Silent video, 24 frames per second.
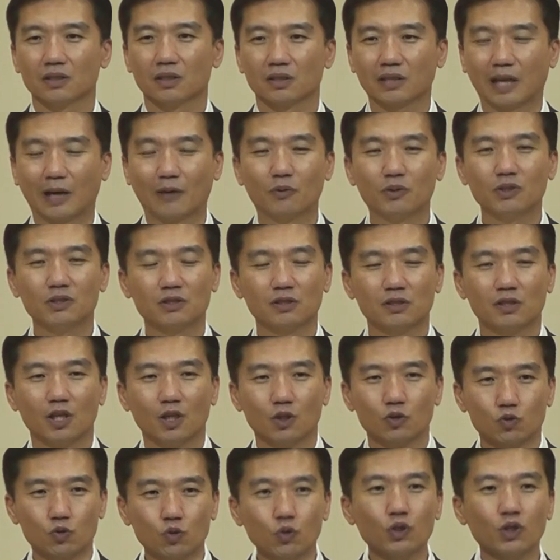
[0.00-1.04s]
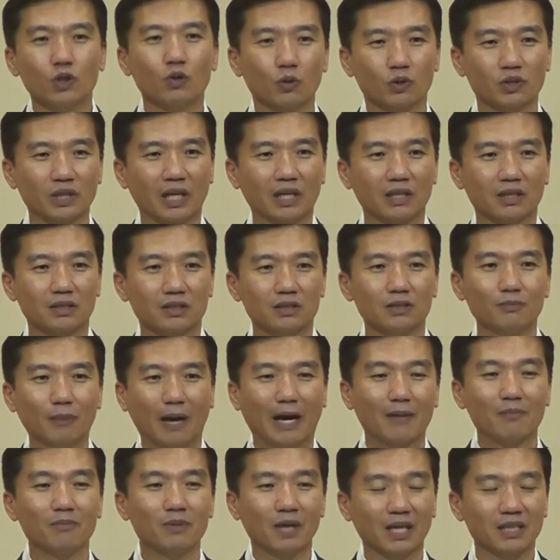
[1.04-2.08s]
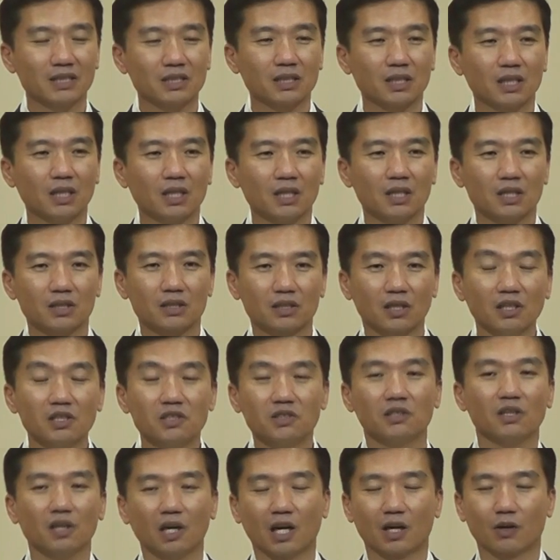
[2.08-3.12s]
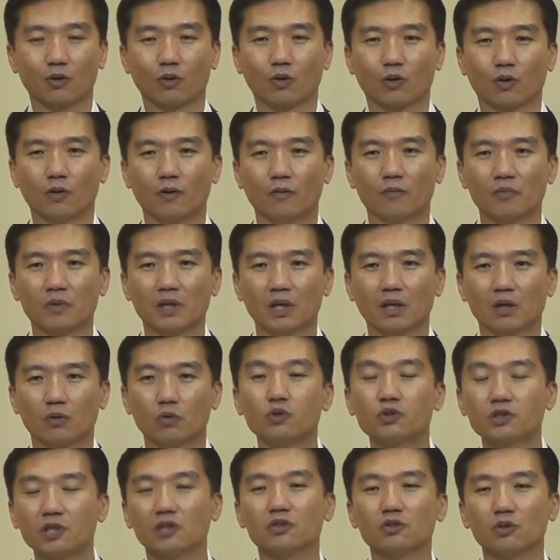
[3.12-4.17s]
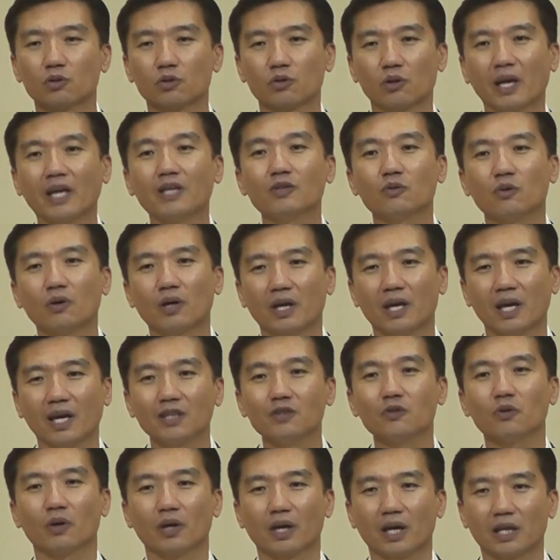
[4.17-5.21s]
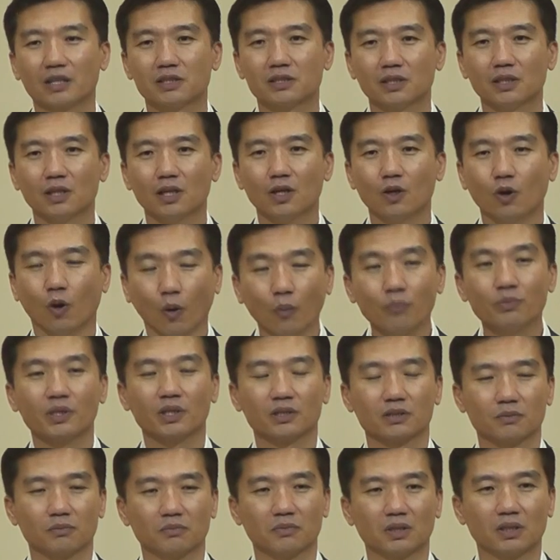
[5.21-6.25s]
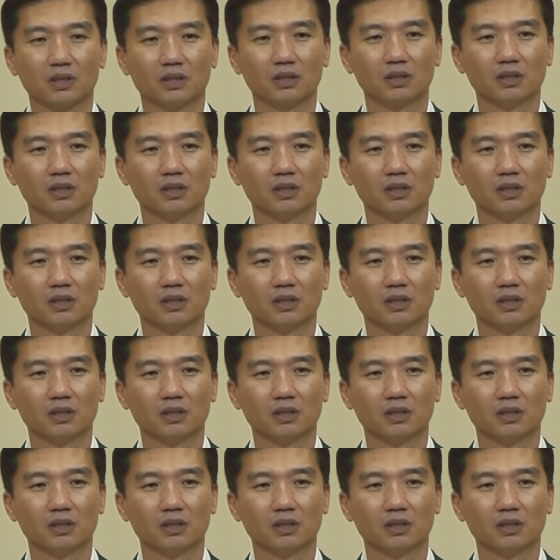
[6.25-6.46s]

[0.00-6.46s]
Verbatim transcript: 다윗을 죽이고자 하는 그 마음까지 결정하고 구체적으로 행동, 행동에까지 옮겼습니다.